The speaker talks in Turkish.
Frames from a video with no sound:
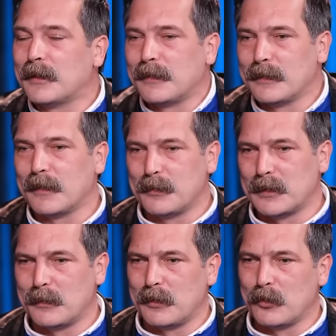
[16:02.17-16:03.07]
katılacağım
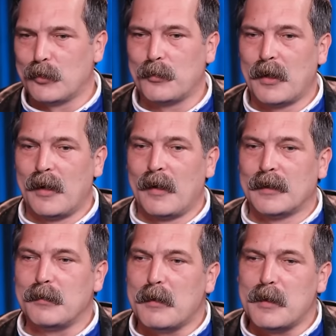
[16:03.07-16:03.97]
seçime giriyorum.
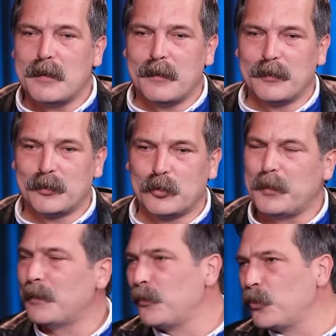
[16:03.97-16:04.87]
Şimdi ama şu
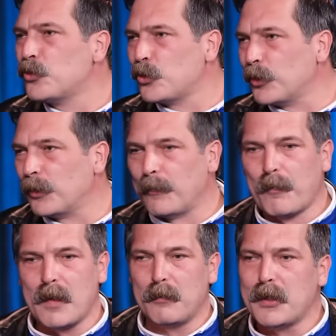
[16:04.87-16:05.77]
benim üzüyor.
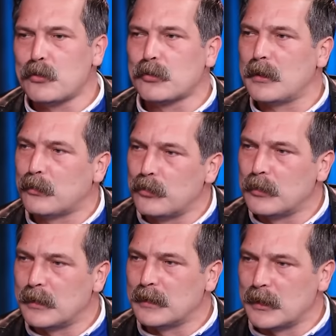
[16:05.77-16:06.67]
Ya yani 500-600
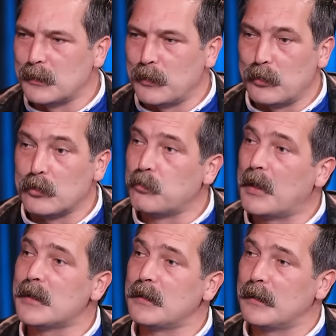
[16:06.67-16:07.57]
yerde seçime giriyoruz.
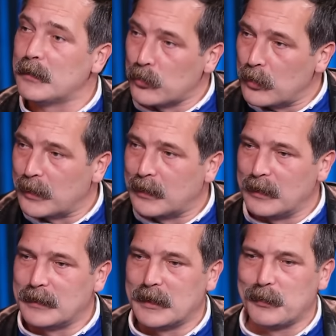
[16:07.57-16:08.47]
Bazılarında çok
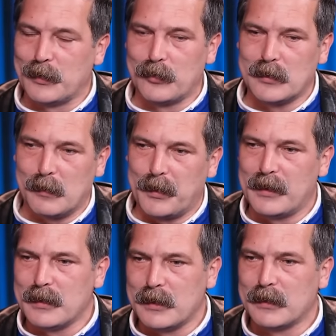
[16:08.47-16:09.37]
iddialı seçime giriyoruz. Yani
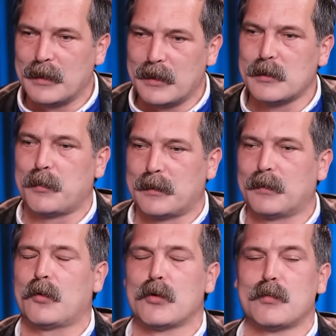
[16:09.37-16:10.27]
birinci ya da ikinci
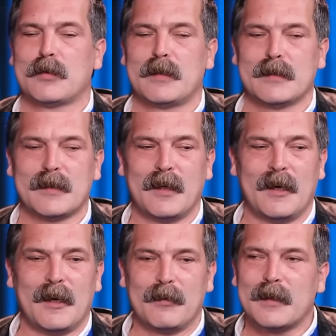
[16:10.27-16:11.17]
parti konumundayız.
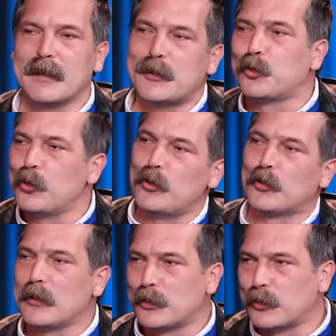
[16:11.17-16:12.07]
Fakat iş dönüyor
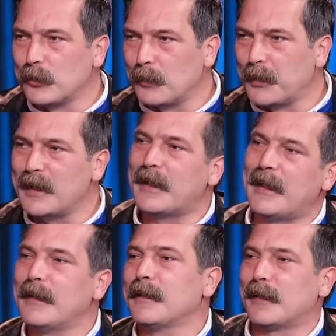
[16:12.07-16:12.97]
dolaşıyor. Bir iki
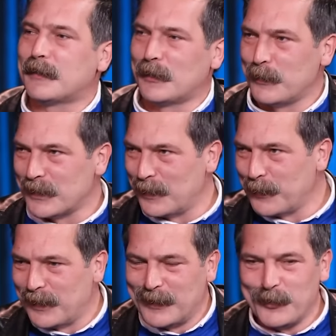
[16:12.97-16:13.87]
yerin tartışılmasına Olsa
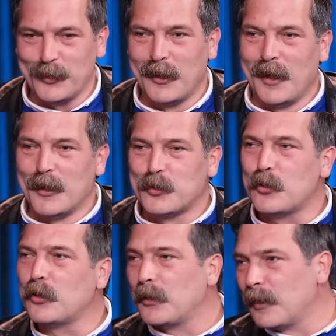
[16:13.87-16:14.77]
bağlanıyor.
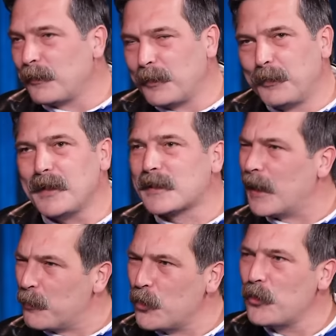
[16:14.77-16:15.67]
Çünkü biraz
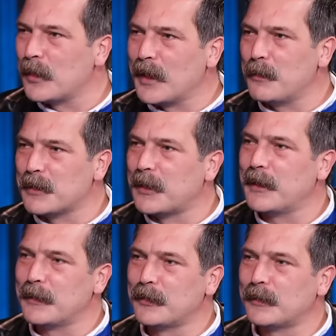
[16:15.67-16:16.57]
kamuoyu da galiba
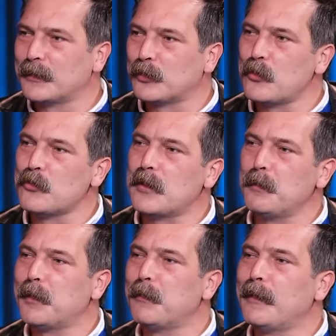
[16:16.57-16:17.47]
şeye alıştı.
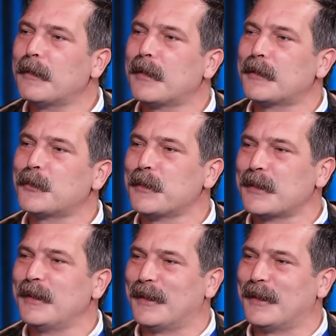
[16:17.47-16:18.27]
Solucuların birbiriyle tartışmasına